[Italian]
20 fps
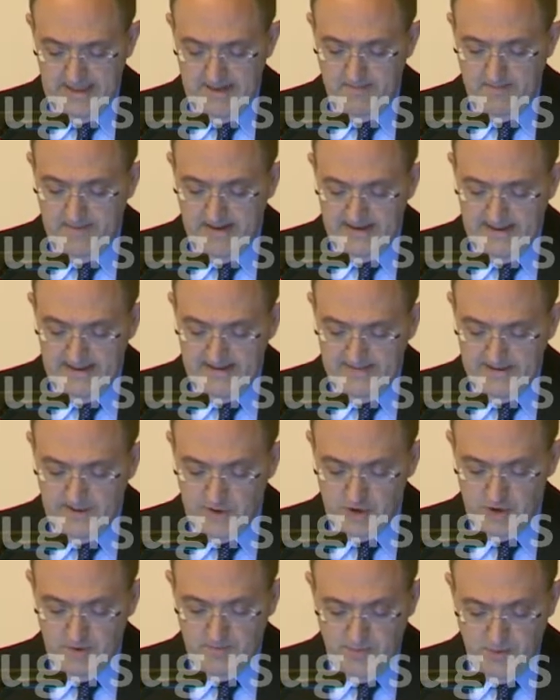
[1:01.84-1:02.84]
e per
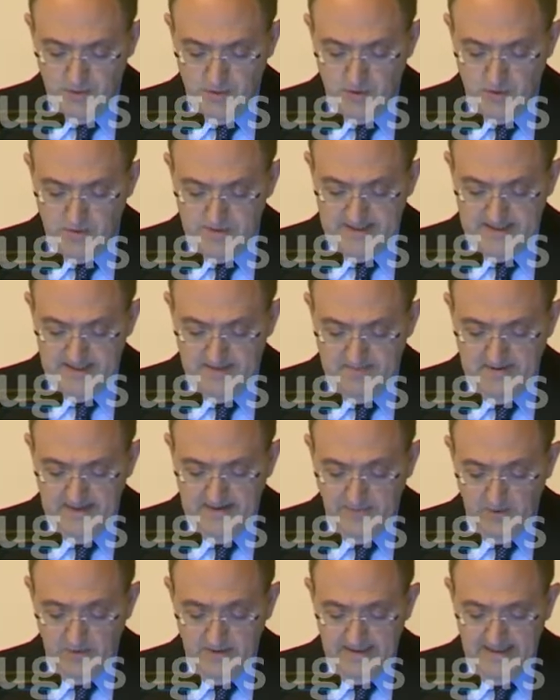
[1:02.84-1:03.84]
renderci più
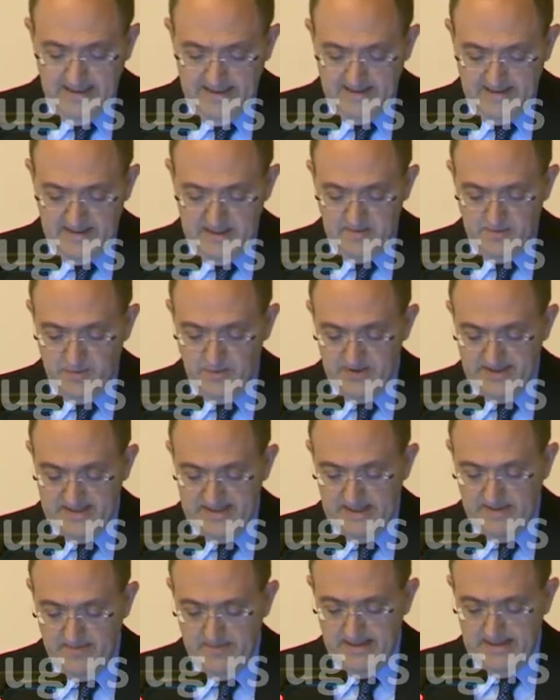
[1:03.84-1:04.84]
consapevoli della
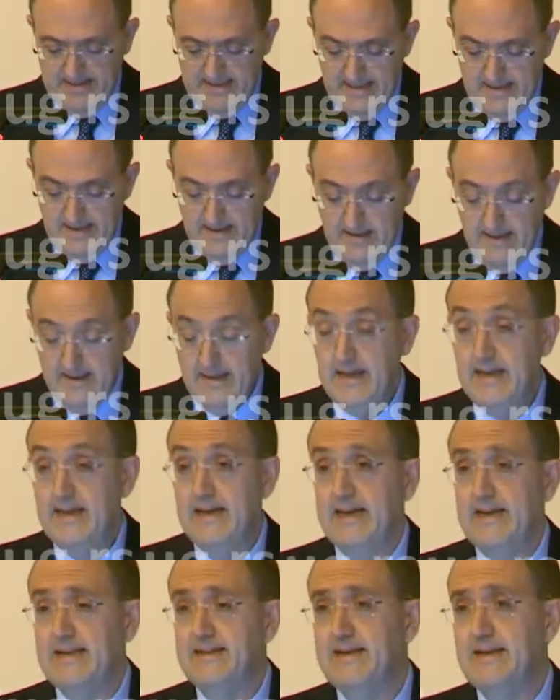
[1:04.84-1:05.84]
responsabilità
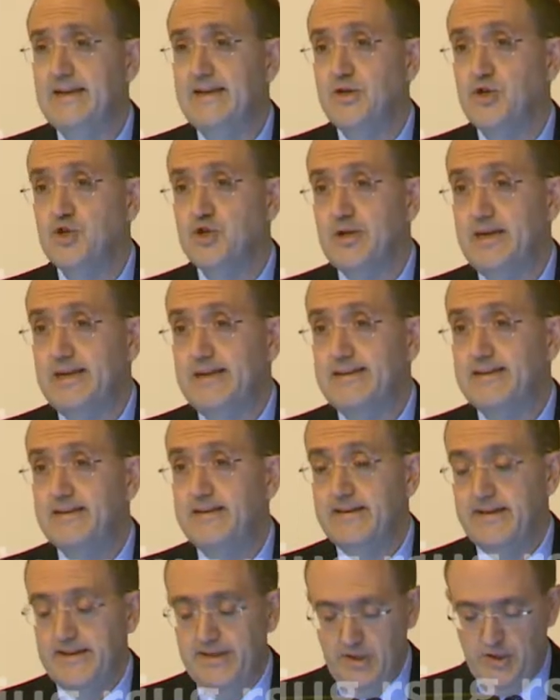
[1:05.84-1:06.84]
e delle
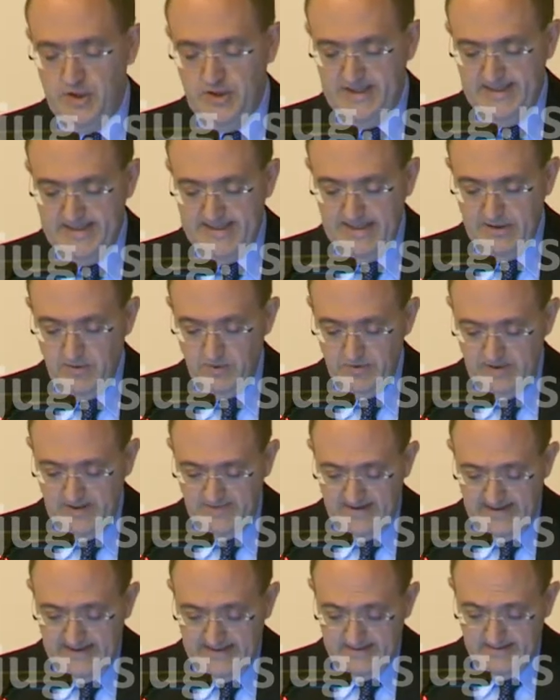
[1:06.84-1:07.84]
scelte che ci stanno
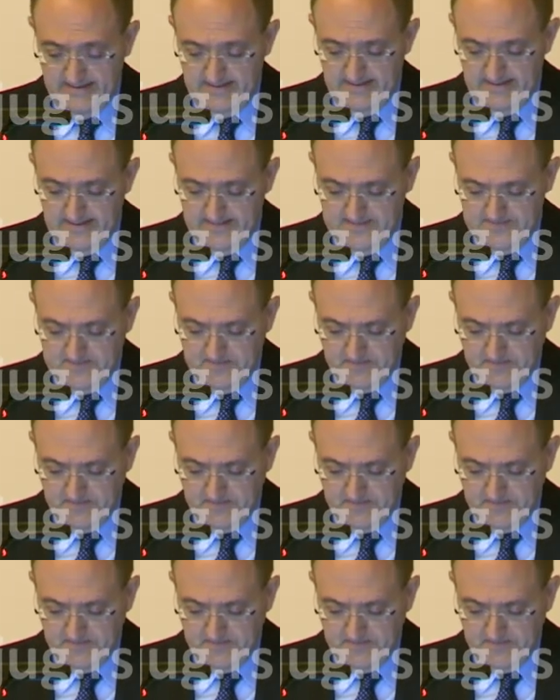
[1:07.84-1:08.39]
davanti.